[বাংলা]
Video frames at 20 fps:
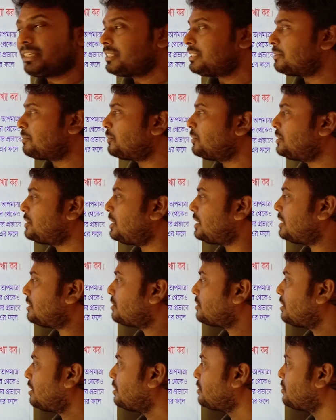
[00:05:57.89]
যে বৈশ্বিক
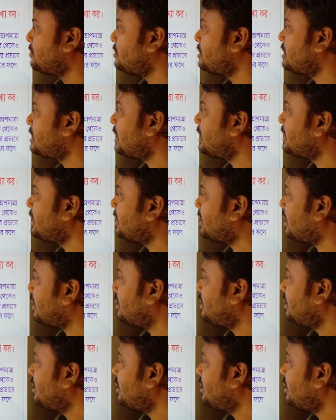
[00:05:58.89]
উষ্ণায়ন ঘটছে কিনা